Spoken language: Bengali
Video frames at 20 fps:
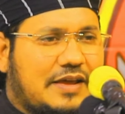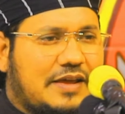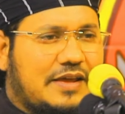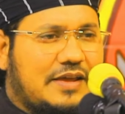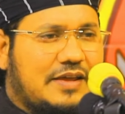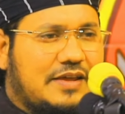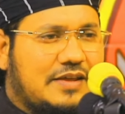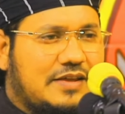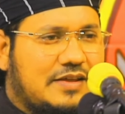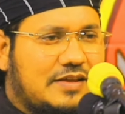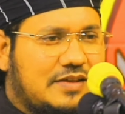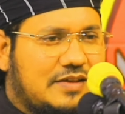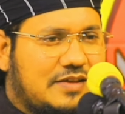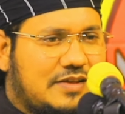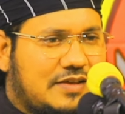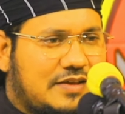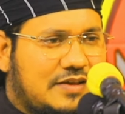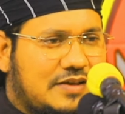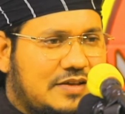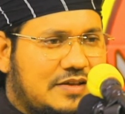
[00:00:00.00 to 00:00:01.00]
আগে
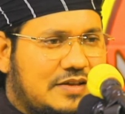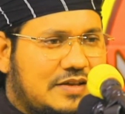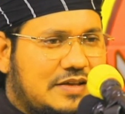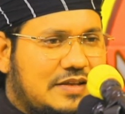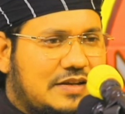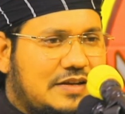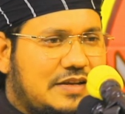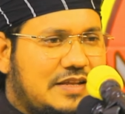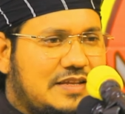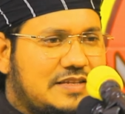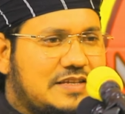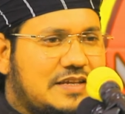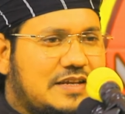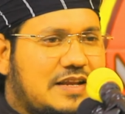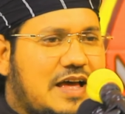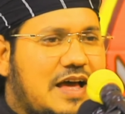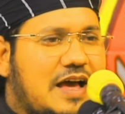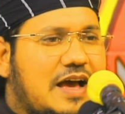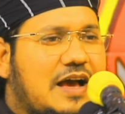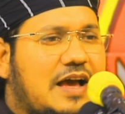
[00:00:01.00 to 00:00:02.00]
নিজে
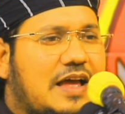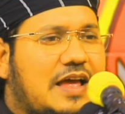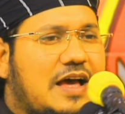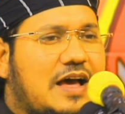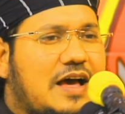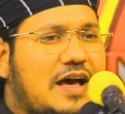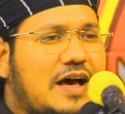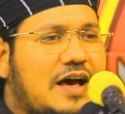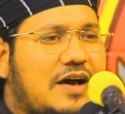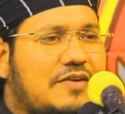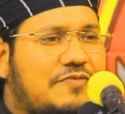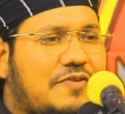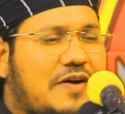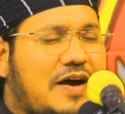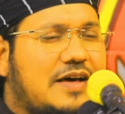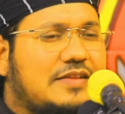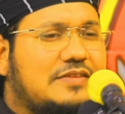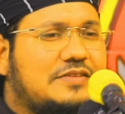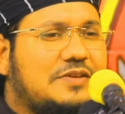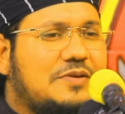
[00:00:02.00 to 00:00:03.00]
না খায়া
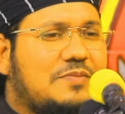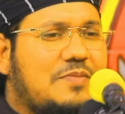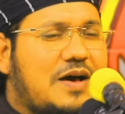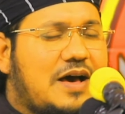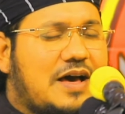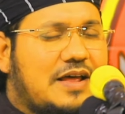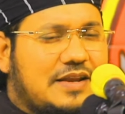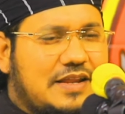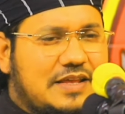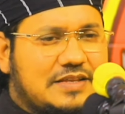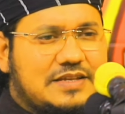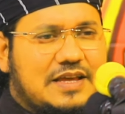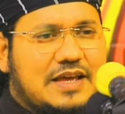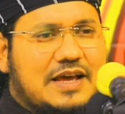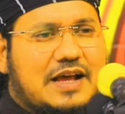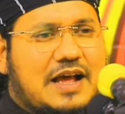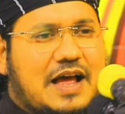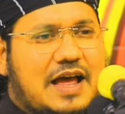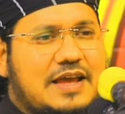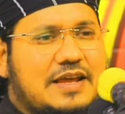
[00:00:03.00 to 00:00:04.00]
ফাতেমা নিজে
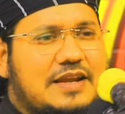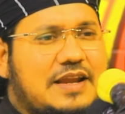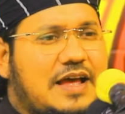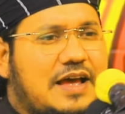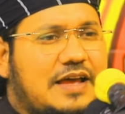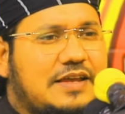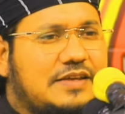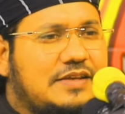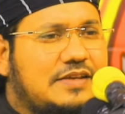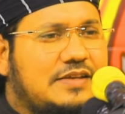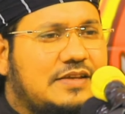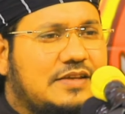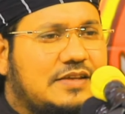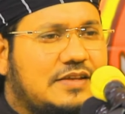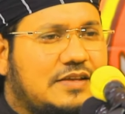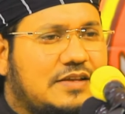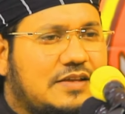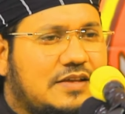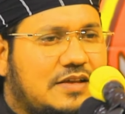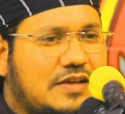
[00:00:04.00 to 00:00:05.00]
খায় নাই
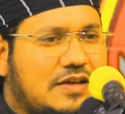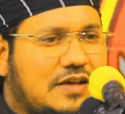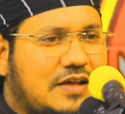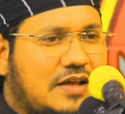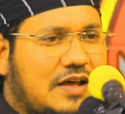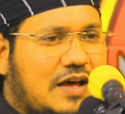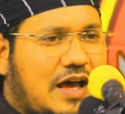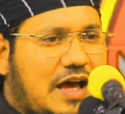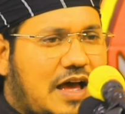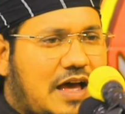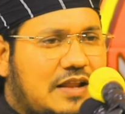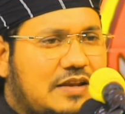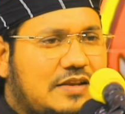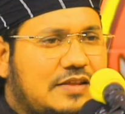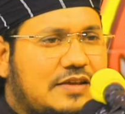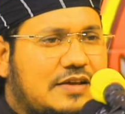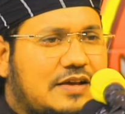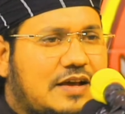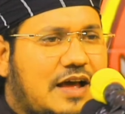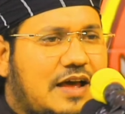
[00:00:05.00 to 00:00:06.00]

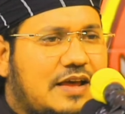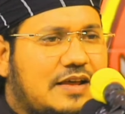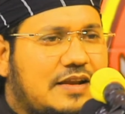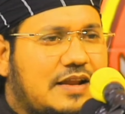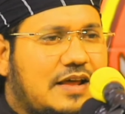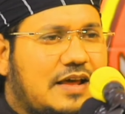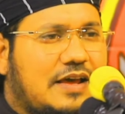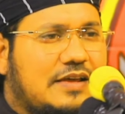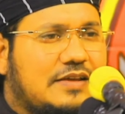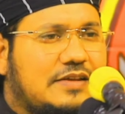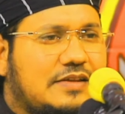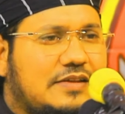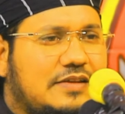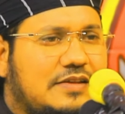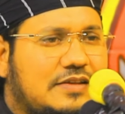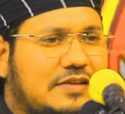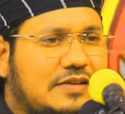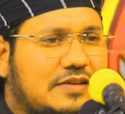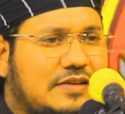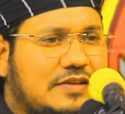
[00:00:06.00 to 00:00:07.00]
আলী খায় নাই
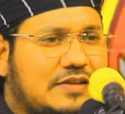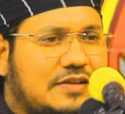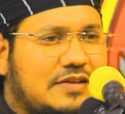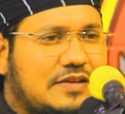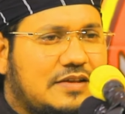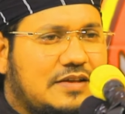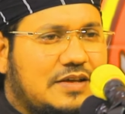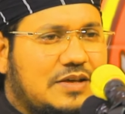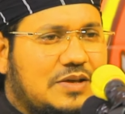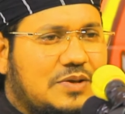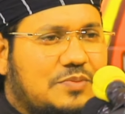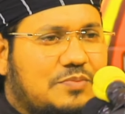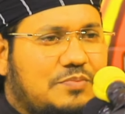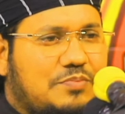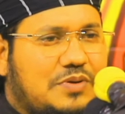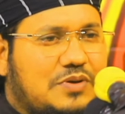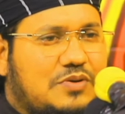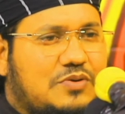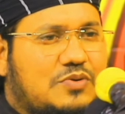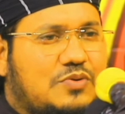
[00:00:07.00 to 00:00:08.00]

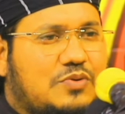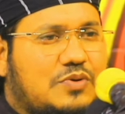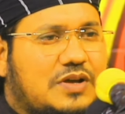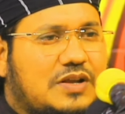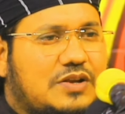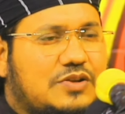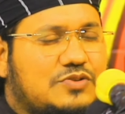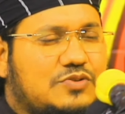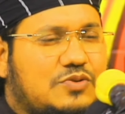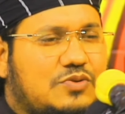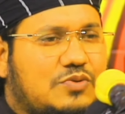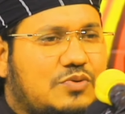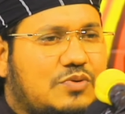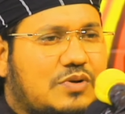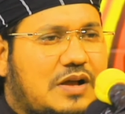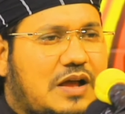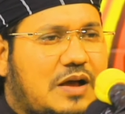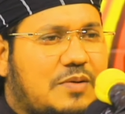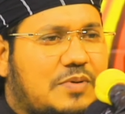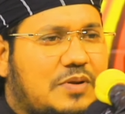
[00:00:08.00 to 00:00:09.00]
ভিক্ষুকের জন্য
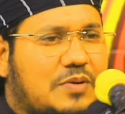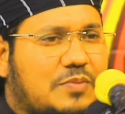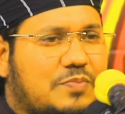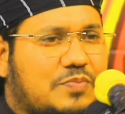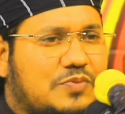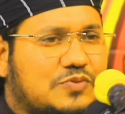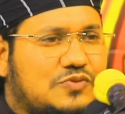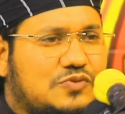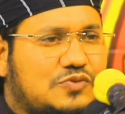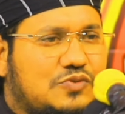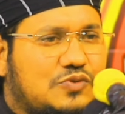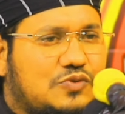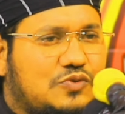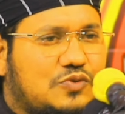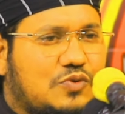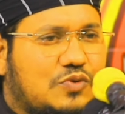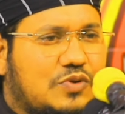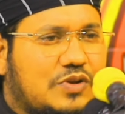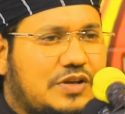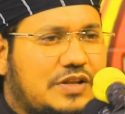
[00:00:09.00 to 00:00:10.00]
খাবার প্রস্তুত
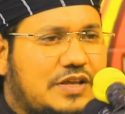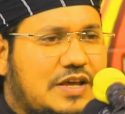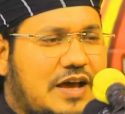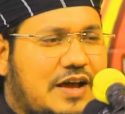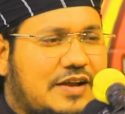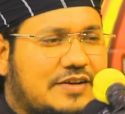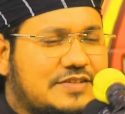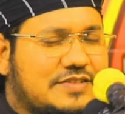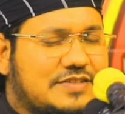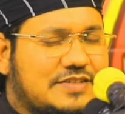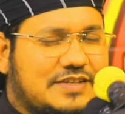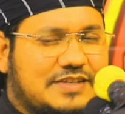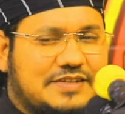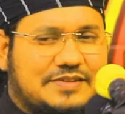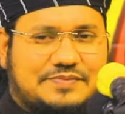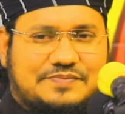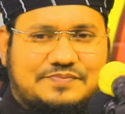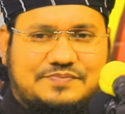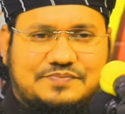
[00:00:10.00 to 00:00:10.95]
করে নিয়ে আসছে